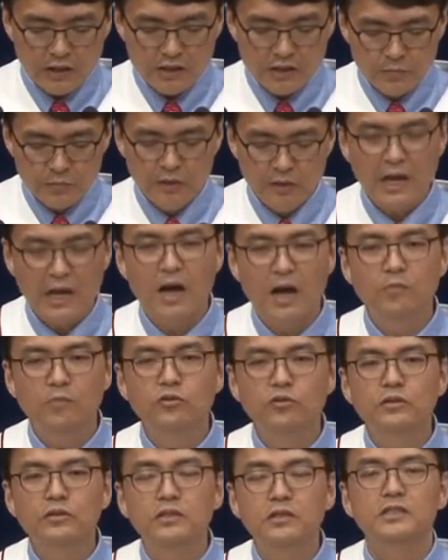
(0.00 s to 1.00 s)
있으면
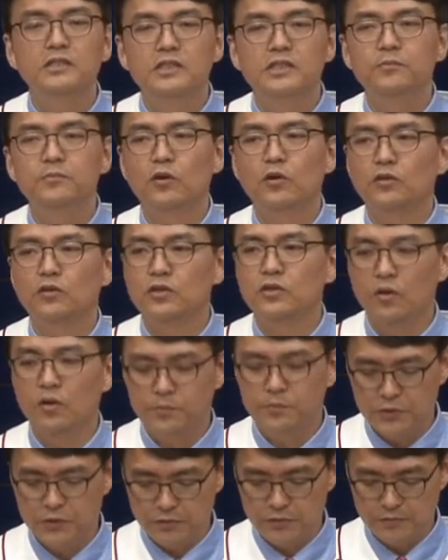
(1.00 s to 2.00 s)
아무 근심 걱정
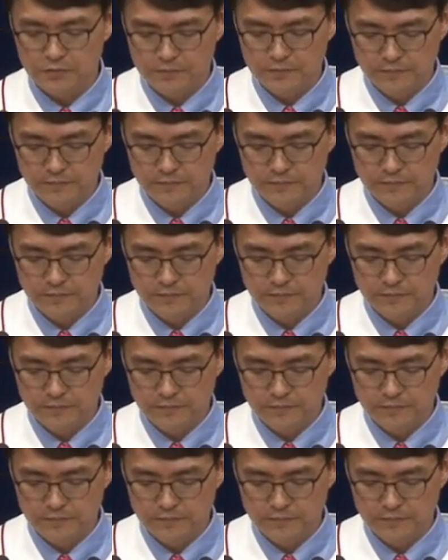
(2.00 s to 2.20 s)
없죠.